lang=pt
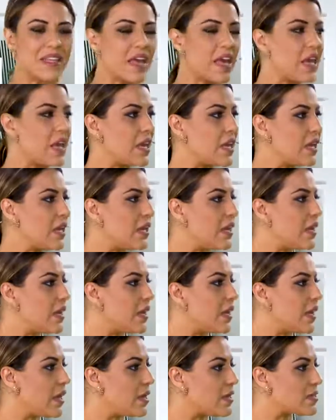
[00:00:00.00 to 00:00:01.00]
né,
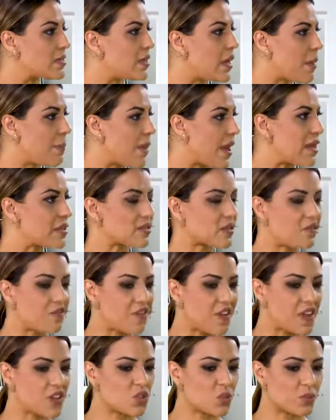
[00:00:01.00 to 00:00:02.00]
é, esse rapaz que
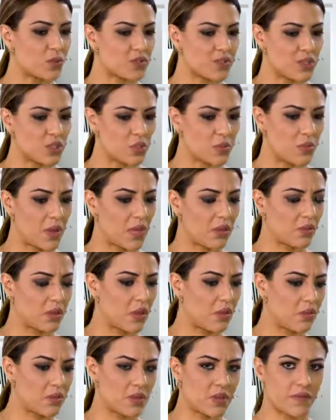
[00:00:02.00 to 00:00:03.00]
fez o procedimento,
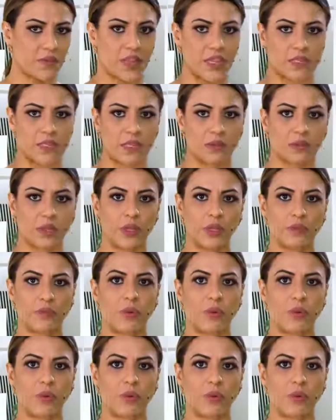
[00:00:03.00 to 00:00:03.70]
que inclusive está sendo aí